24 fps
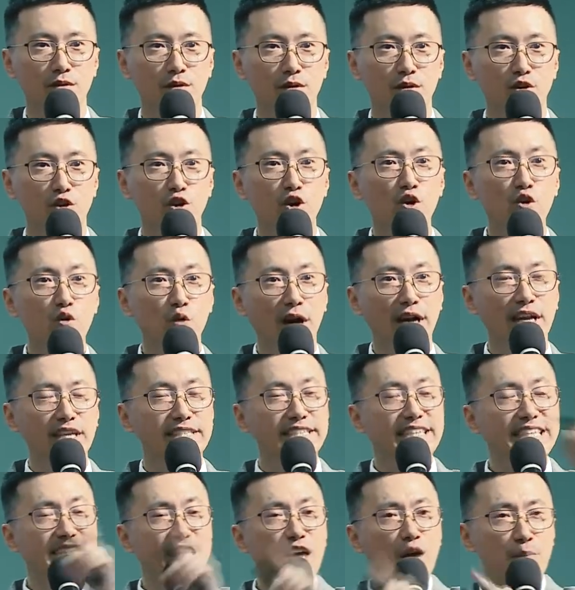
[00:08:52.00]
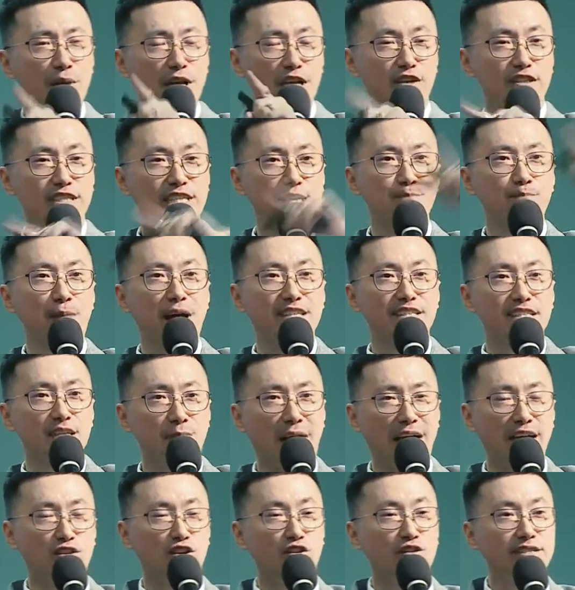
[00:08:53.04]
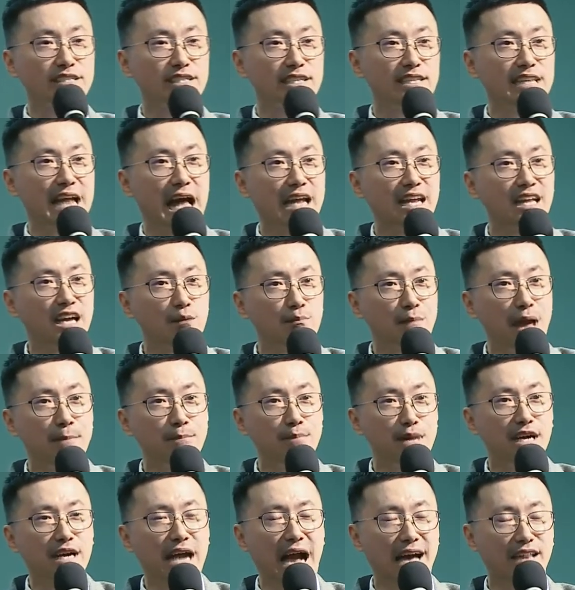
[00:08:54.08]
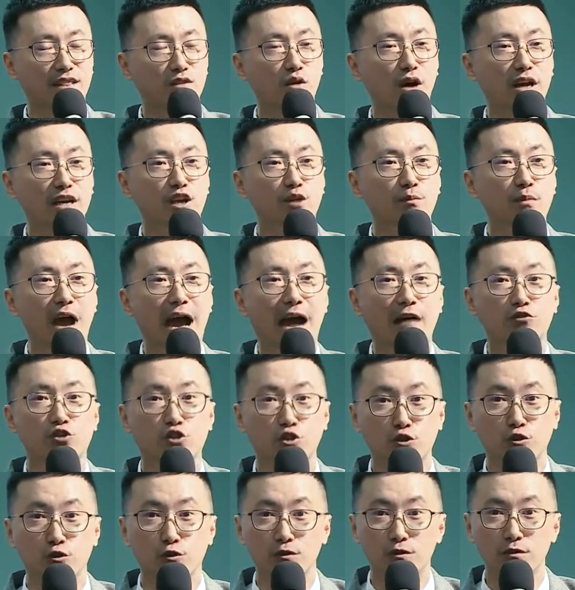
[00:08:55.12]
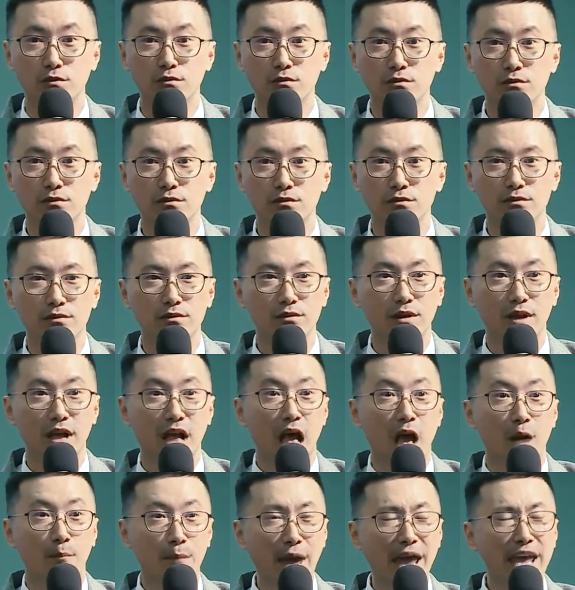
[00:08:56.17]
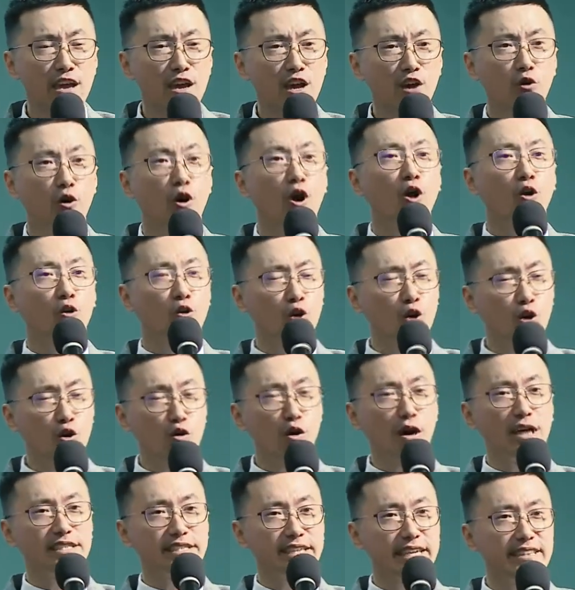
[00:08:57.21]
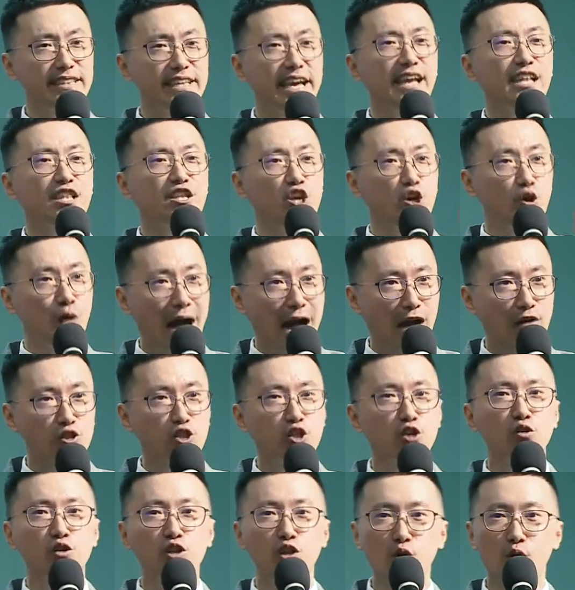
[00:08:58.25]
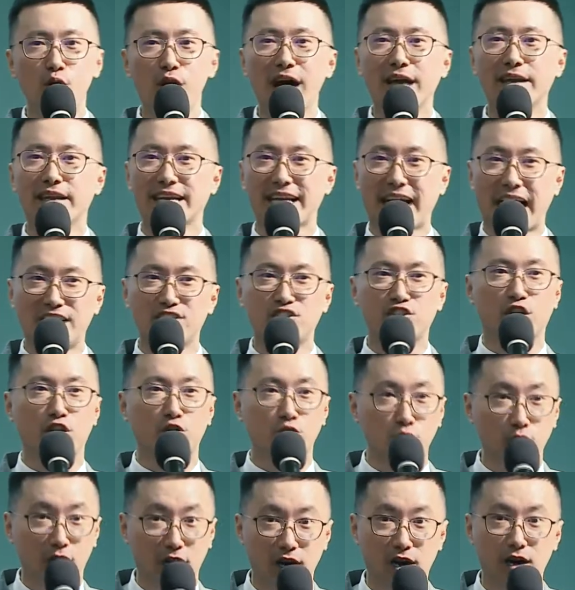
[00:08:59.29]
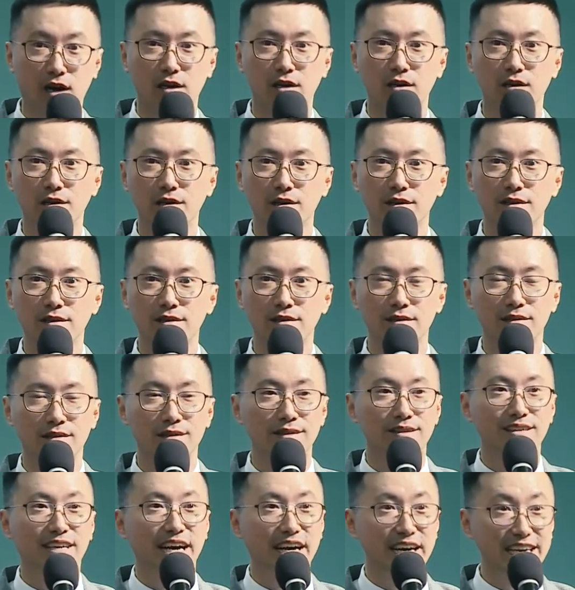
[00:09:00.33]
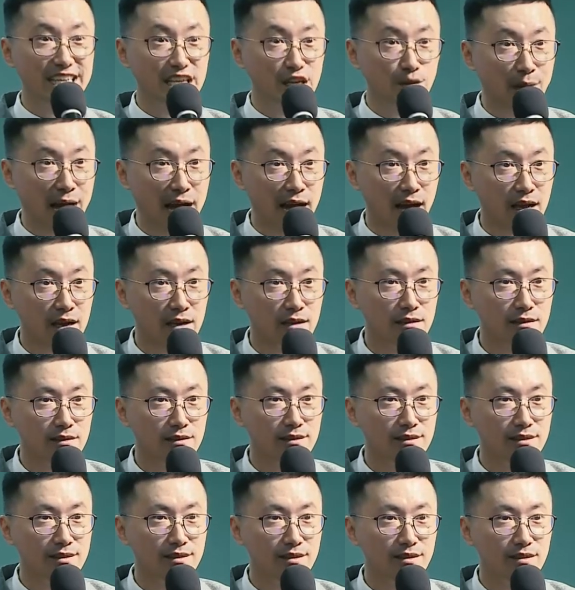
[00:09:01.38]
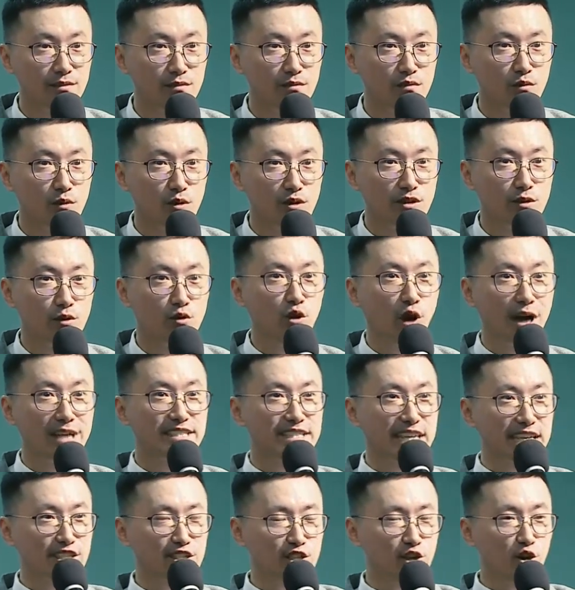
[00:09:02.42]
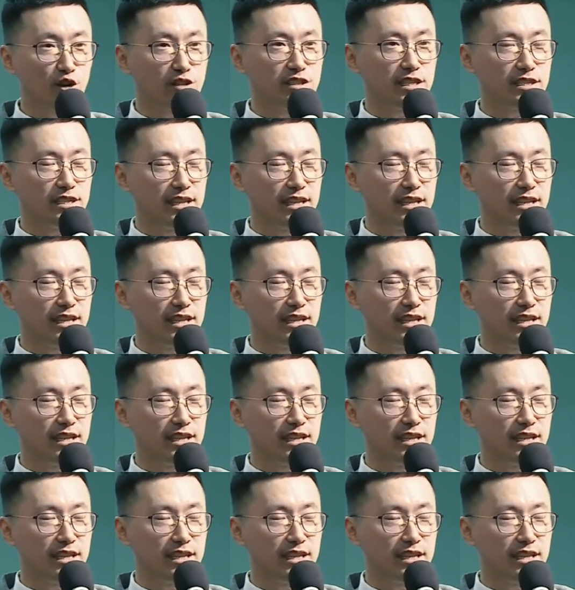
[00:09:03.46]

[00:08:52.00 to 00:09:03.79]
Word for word: 如果你介绍朋友去 Bakshen 买东西拿那个 member 卡的话，你有没有好处？没有。如果今天有好处的话，你感觉如何？可以吗？如果 Jasco 今